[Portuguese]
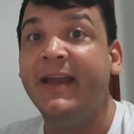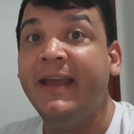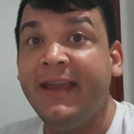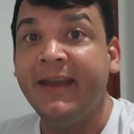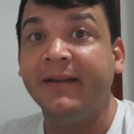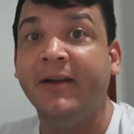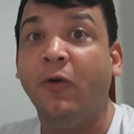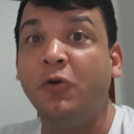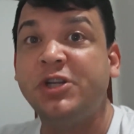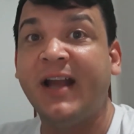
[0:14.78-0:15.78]
E
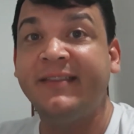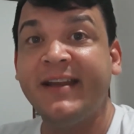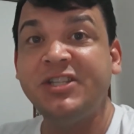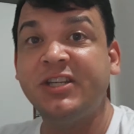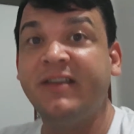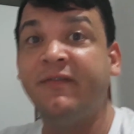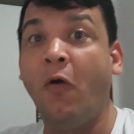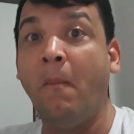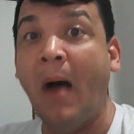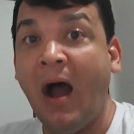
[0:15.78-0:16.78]
os cadetes que
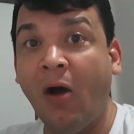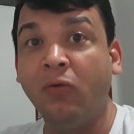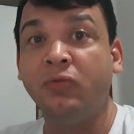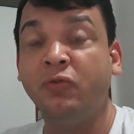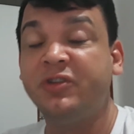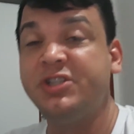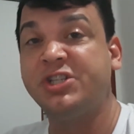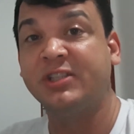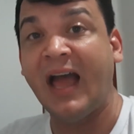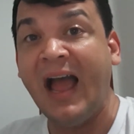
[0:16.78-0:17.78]
vão mal, não se
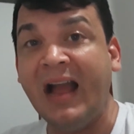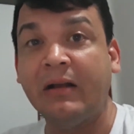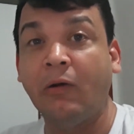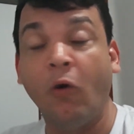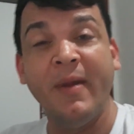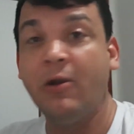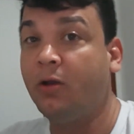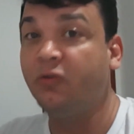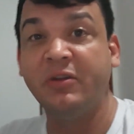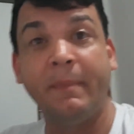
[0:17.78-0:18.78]
destacam, ou
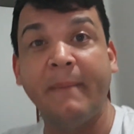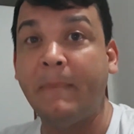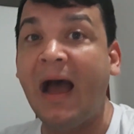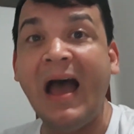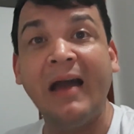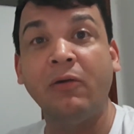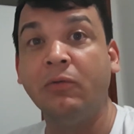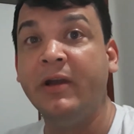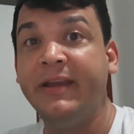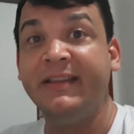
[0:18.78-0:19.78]
melhor, não se
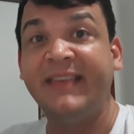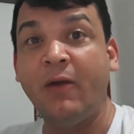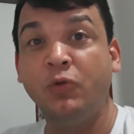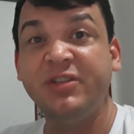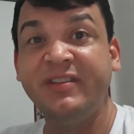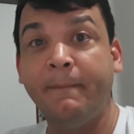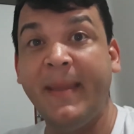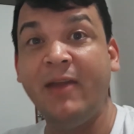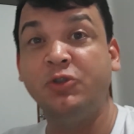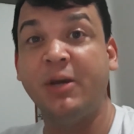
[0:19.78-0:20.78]
preparam e têm um
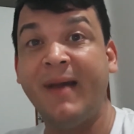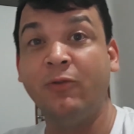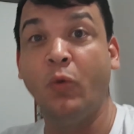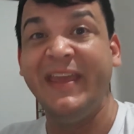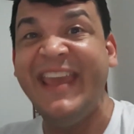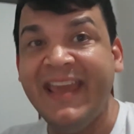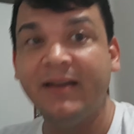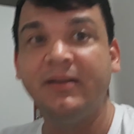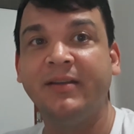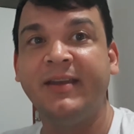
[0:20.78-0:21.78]
desempenho chamado
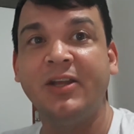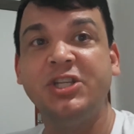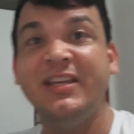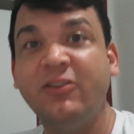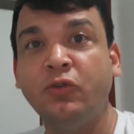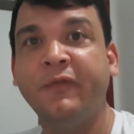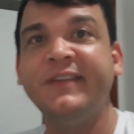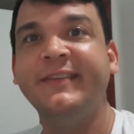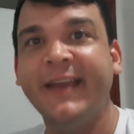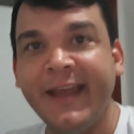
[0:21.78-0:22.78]
I, que é de
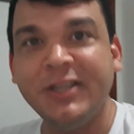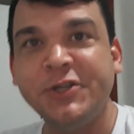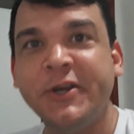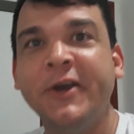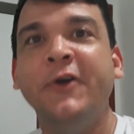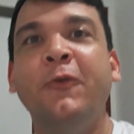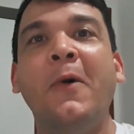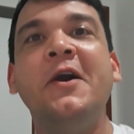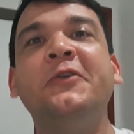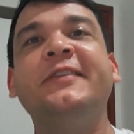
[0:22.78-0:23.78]
insuficiente,
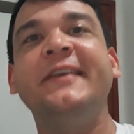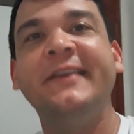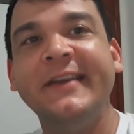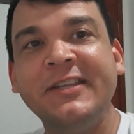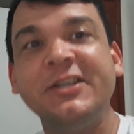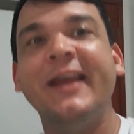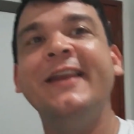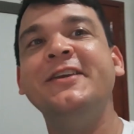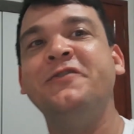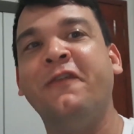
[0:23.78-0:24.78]
no ano seguinte
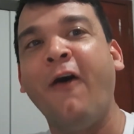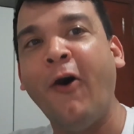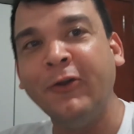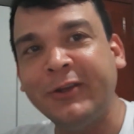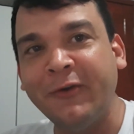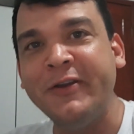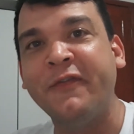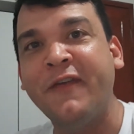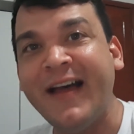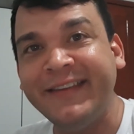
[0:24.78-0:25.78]
eles voltam e
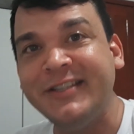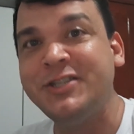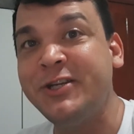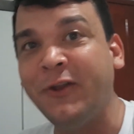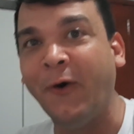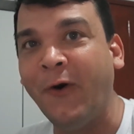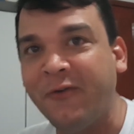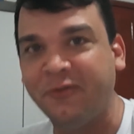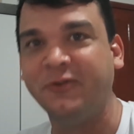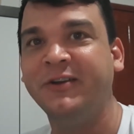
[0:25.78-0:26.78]
fazem de
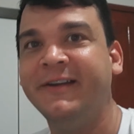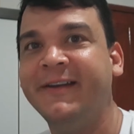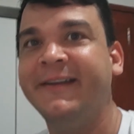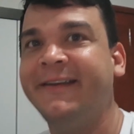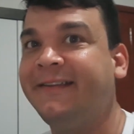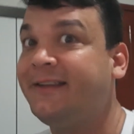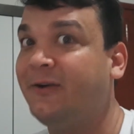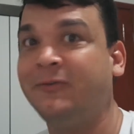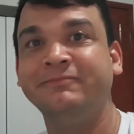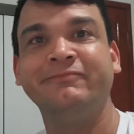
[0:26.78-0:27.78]
novo.
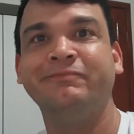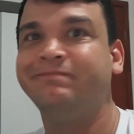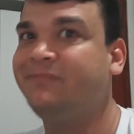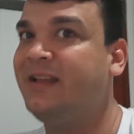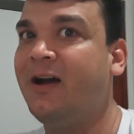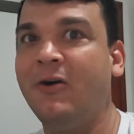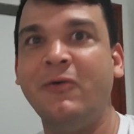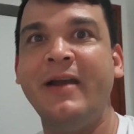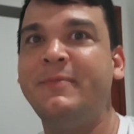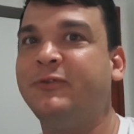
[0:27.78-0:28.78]
Então,
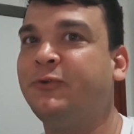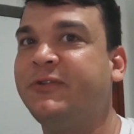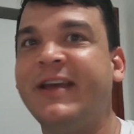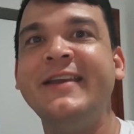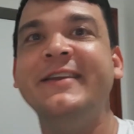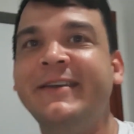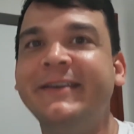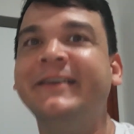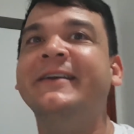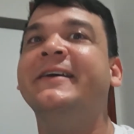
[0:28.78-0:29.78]
não é bizu sair